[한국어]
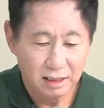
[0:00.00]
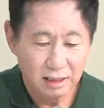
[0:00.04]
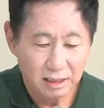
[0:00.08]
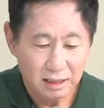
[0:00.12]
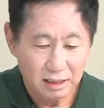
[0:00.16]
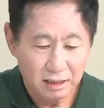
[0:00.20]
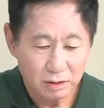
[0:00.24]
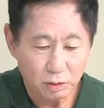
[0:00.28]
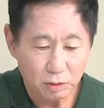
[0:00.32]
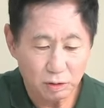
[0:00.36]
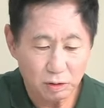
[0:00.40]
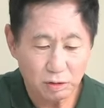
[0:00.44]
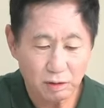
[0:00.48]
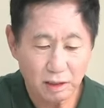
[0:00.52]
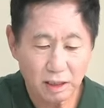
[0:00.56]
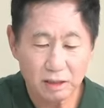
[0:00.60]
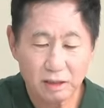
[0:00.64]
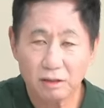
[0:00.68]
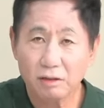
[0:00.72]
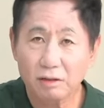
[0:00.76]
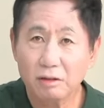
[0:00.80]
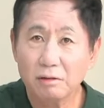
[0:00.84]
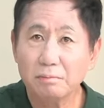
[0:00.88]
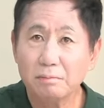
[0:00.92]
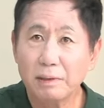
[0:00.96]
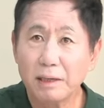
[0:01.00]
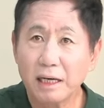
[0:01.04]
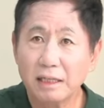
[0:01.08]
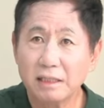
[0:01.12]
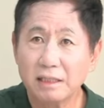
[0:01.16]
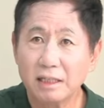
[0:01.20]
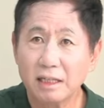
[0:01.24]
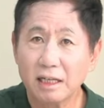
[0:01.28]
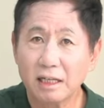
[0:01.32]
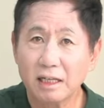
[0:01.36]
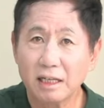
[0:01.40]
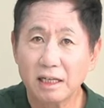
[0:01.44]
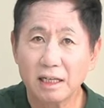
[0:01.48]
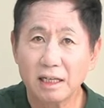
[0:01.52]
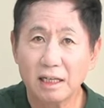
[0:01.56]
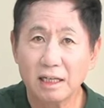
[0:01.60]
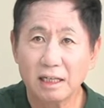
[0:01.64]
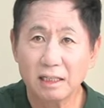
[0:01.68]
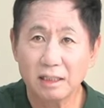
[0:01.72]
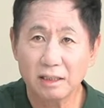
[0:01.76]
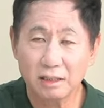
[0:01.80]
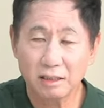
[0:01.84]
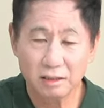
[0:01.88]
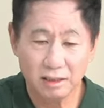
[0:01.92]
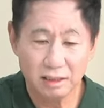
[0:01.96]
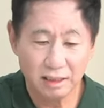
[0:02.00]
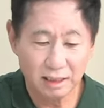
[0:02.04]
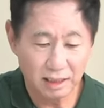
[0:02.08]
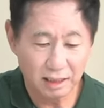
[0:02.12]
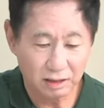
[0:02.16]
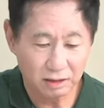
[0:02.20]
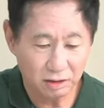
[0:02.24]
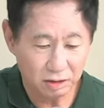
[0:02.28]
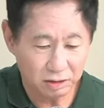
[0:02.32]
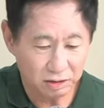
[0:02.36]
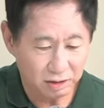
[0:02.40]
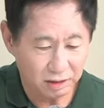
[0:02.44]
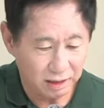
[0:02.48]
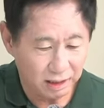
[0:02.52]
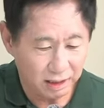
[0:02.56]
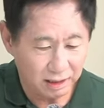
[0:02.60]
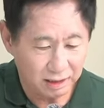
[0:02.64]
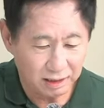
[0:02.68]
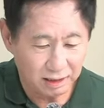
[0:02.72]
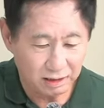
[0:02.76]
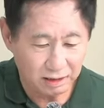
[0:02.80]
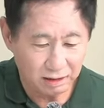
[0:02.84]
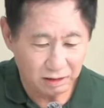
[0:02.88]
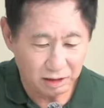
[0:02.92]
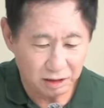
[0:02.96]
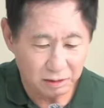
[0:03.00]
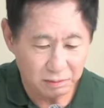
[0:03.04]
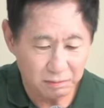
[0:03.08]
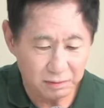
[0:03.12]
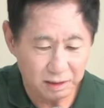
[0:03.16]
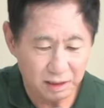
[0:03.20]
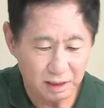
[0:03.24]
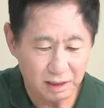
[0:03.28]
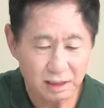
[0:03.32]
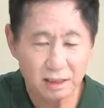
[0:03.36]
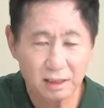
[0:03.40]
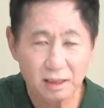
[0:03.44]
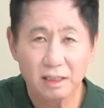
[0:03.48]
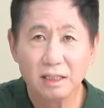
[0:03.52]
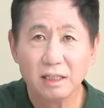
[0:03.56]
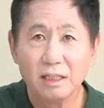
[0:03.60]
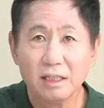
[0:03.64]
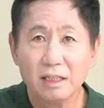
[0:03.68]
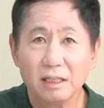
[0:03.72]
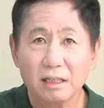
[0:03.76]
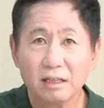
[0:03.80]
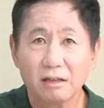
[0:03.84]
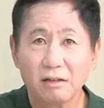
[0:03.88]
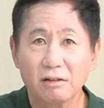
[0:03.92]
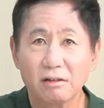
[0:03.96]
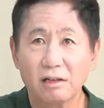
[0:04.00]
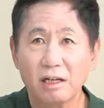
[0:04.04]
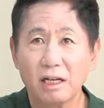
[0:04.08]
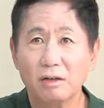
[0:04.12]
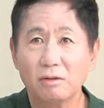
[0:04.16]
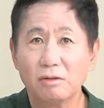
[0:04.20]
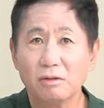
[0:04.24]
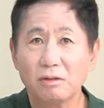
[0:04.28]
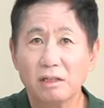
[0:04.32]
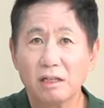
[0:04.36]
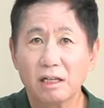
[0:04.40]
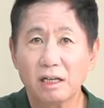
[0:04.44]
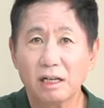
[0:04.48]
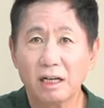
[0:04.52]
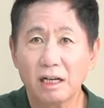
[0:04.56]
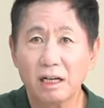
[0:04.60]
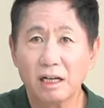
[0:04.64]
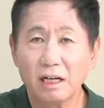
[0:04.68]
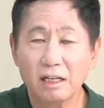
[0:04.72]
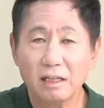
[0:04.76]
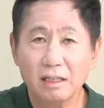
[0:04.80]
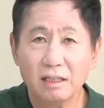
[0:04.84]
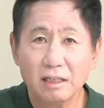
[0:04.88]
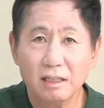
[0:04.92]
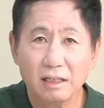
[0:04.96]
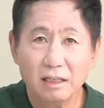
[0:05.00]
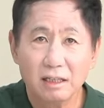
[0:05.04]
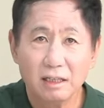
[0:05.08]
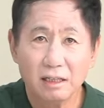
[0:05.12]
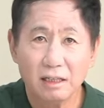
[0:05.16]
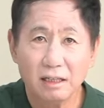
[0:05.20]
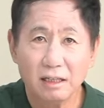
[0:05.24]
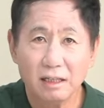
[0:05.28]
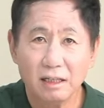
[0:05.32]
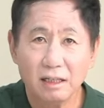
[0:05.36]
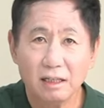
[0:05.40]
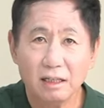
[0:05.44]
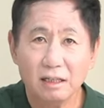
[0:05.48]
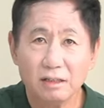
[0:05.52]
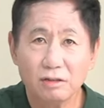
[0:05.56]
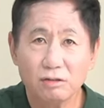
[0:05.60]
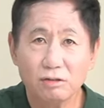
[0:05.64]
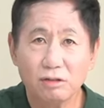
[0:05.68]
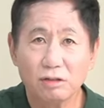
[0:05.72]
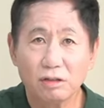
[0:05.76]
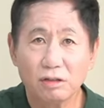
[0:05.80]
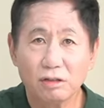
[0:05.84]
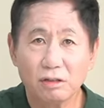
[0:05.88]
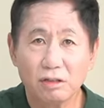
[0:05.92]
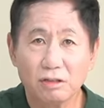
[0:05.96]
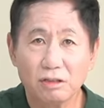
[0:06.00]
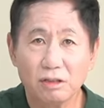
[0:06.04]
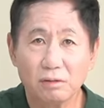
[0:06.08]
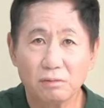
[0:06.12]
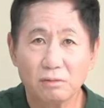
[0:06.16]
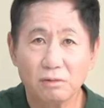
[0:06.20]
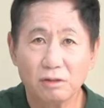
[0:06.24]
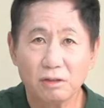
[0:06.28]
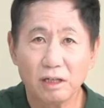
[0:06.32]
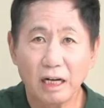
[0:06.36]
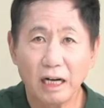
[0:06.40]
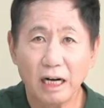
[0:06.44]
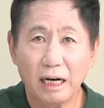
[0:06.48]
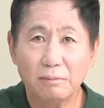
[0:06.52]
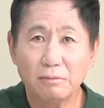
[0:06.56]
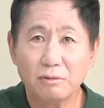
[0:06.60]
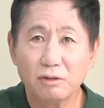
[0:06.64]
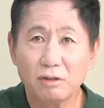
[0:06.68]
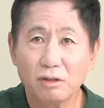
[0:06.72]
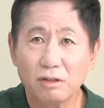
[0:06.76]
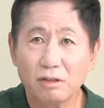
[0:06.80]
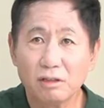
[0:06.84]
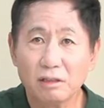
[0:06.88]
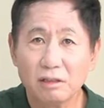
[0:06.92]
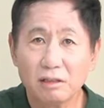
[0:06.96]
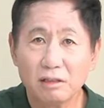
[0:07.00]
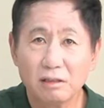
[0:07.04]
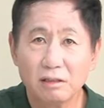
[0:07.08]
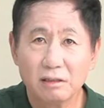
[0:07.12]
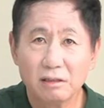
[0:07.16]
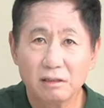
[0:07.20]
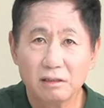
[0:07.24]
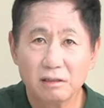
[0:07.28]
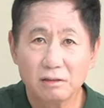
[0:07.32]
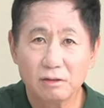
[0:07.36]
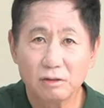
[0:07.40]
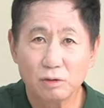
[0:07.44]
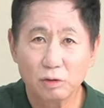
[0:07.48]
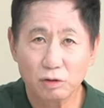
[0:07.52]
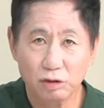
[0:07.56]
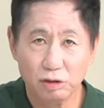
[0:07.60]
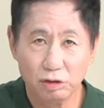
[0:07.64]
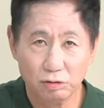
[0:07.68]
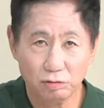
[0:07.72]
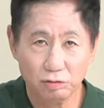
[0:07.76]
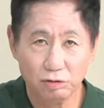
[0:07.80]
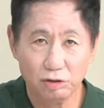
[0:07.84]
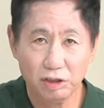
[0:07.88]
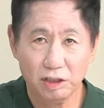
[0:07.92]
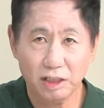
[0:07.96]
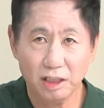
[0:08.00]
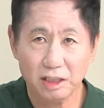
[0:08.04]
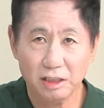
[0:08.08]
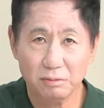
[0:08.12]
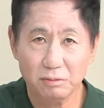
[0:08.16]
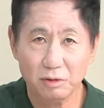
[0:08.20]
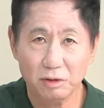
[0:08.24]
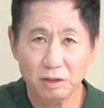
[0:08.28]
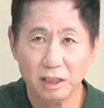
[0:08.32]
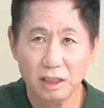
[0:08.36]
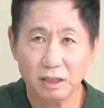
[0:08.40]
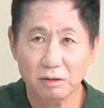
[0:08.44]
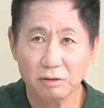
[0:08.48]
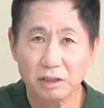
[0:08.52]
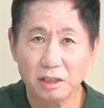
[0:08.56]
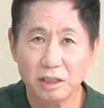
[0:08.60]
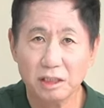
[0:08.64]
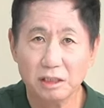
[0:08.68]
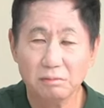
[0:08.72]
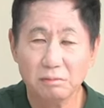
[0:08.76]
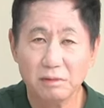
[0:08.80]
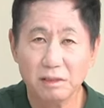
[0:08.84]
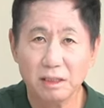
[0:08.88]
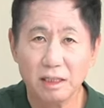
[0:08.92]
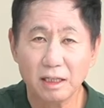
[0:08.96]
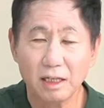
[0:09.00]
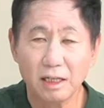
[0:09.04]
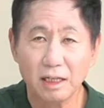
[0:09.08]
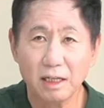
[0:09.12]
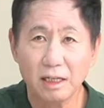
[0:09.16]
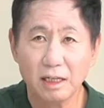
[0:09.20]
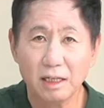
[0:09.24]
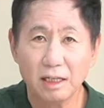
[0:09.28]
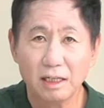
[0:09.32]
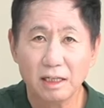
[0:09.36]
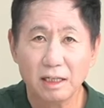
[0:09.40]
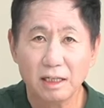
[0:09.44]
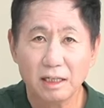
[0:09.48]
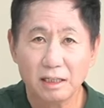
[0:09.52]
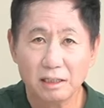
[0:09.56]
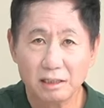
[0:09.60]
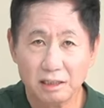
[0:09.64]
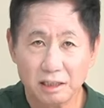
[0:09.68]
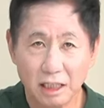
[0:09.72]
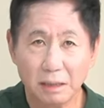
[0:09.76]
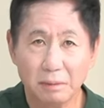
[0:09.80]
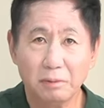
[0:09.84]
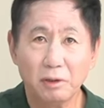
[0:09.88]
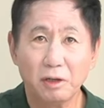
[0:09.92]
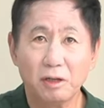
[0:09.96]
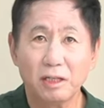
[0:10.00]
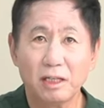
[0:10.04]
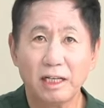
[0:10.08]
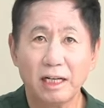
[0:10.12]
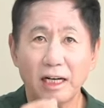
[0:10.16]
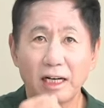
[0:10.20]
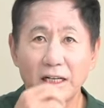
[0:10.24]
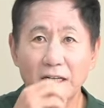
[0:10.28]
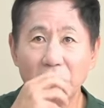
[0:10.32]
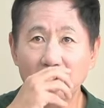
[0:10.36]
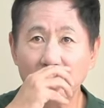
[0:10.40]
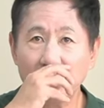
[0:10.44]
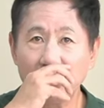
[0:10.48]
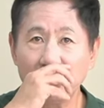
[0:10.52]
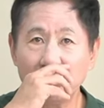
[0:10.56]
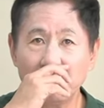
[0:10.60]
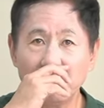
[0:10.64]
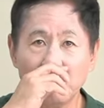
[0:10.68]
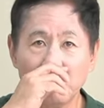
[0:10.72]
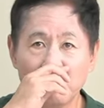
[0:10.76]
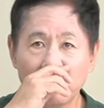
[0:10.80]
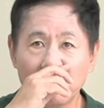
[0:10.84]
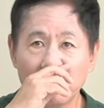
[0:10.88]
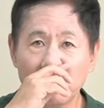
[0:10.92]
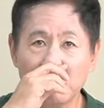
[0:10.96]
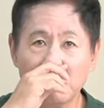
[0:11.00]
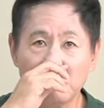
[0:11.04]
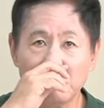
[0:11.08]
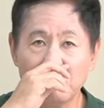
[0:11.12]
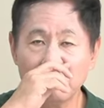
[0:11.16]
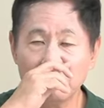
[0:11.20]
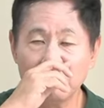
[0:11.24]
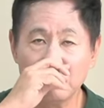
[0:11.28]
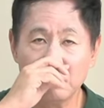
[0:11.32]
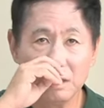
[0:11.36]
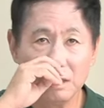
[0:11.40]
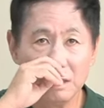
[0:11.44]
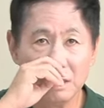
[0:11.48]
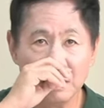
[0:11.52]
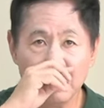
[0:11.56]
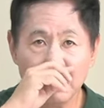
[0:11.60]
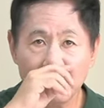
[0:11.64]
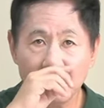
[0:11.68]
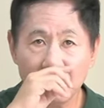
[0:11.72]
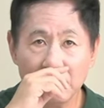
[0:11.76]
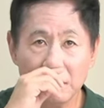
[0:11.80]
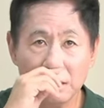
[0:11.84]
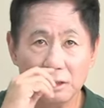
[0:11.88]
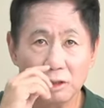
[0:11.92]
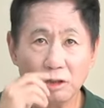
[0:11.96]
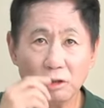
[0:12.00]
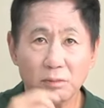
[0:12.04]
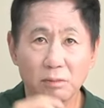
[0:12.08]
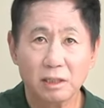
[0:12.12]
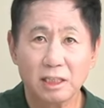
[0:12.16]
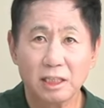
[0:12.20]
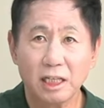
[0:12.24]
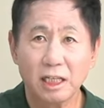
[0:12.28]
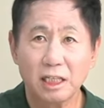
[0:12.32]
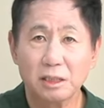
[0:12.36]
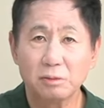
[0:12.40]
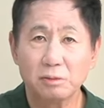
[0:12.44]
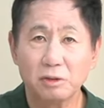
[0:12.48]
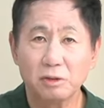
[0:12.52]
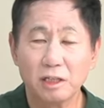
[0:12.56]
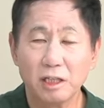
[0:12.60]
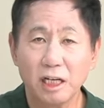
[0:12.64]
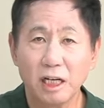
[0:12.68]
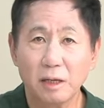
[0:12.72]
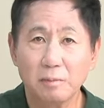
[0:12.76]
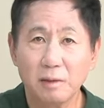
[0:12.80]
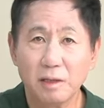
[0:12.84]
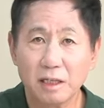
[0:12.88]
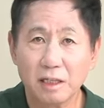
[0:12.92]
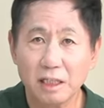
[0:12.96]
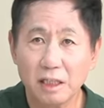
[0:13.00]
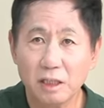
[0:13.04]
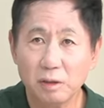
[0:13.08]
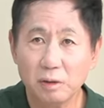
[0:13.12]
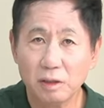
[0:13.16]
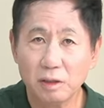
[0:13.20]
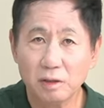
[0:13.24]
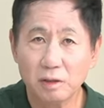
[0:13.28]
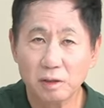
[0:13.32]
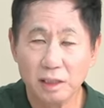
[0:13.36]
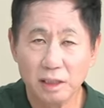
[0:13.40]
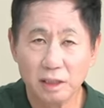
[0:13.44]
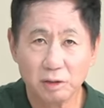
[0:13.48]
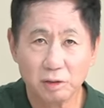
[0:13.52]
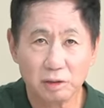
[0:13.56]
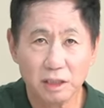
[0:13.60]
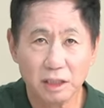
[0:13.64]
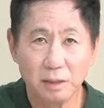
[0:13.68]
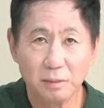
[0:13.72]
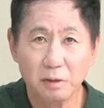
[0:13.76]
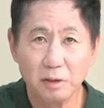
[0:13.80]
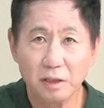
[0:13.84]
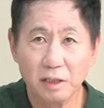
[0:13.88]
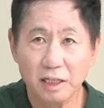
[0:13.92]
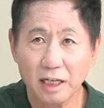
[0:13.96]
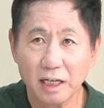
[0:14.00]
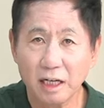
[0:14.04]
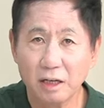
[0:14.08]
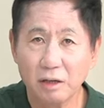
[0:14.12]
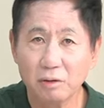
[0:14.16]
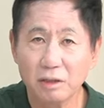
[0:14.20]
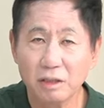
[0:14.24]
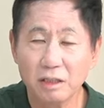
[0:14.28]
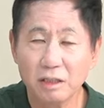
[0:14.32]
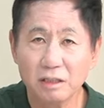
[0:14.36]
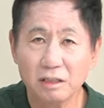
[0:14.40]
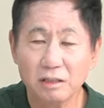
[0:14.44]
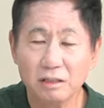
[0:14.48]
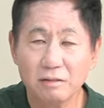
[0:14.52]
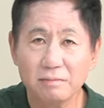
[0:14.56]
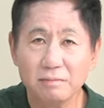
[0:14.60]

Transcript: 조선학교는 배제하라. 이런 얘기가 터져나왔다는 것입니다. 그러나 우리나라 어, 윤석열 정부는 아무런 조치도 취하지 못하고 있습니다. 이 차별을 당하는 것이죠. 지금 천구백사십오 년 해방 이후에도 계속 차별을 당하고 있는